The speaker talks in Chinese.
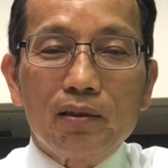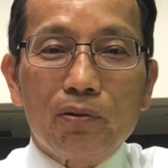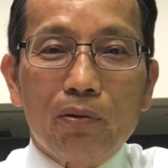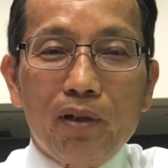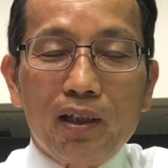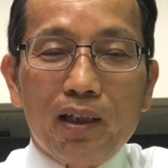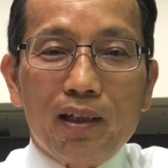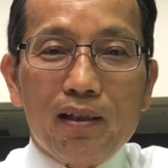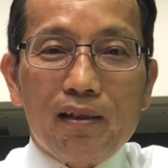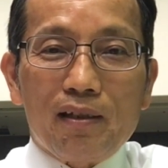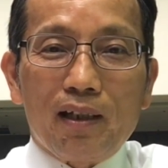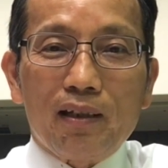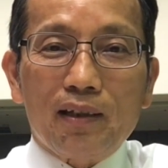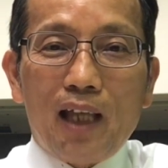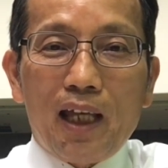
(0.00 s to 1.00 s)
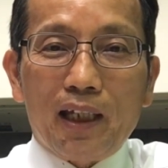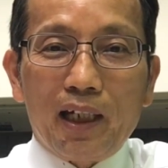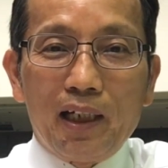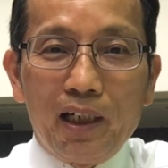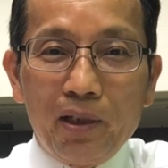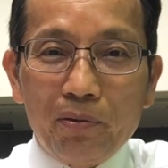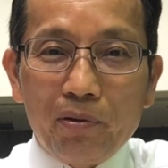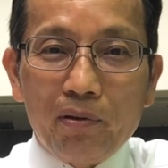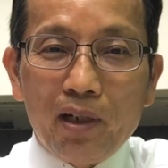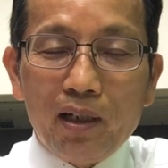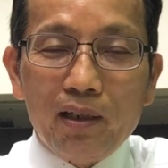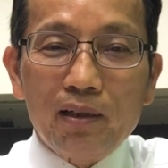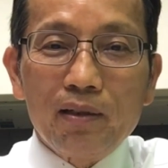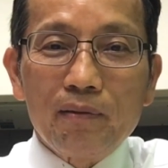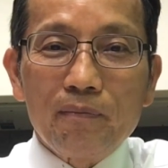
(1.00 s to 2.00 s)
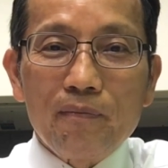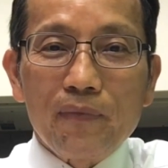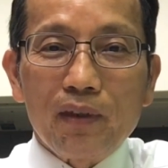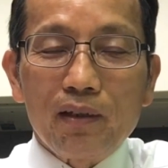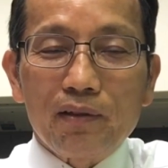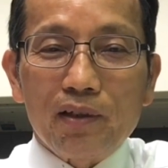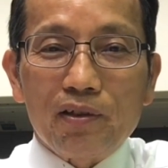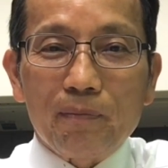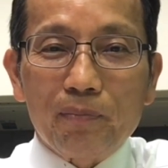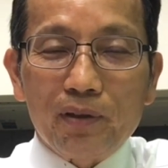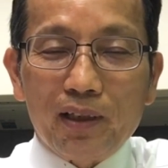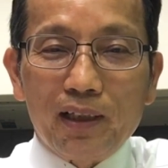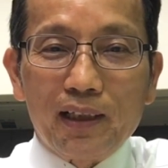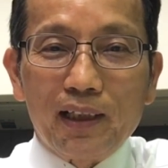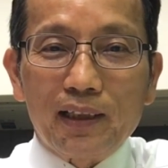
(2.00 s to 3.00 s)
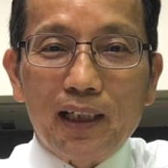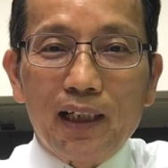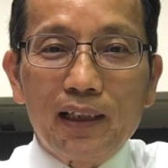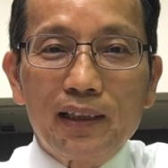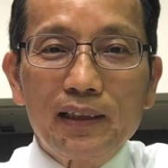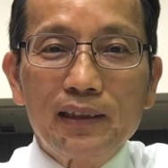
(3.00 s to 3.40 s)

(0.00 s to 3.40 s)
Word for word: 多一点的神带给儿女呢？这是不可能的。